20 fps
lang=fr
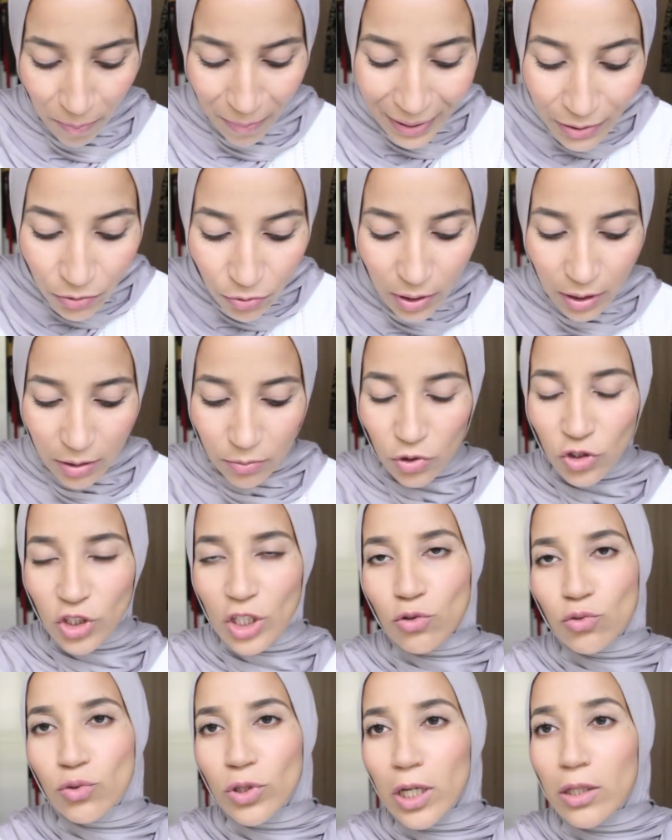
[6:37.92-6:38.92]
Personnellement,
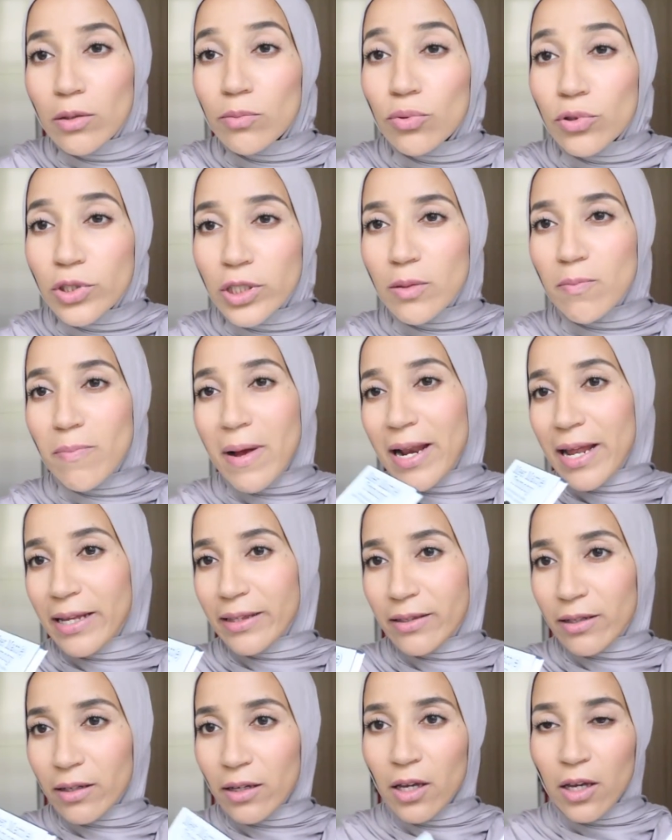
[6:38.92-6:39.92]
j'ajouterais une petite
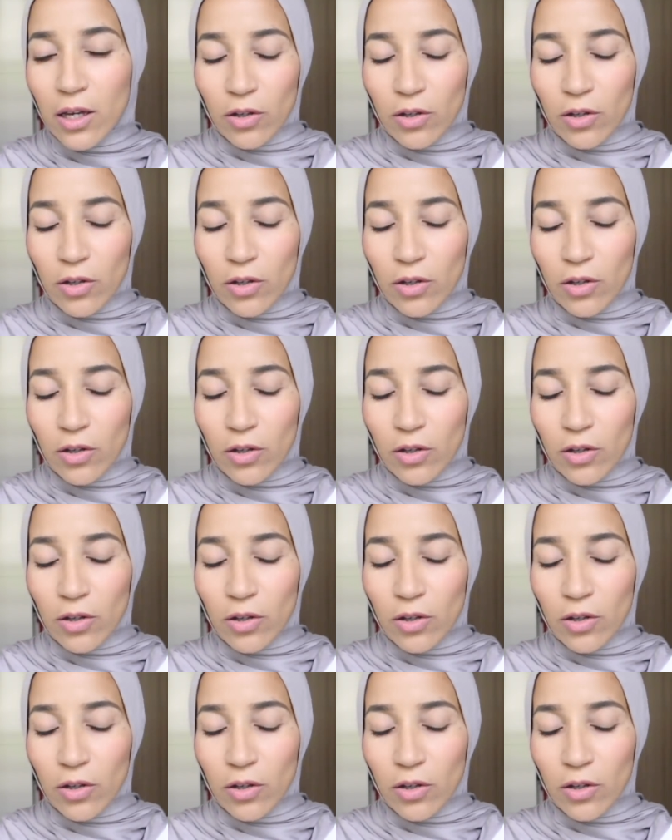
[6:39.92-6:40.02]
palette.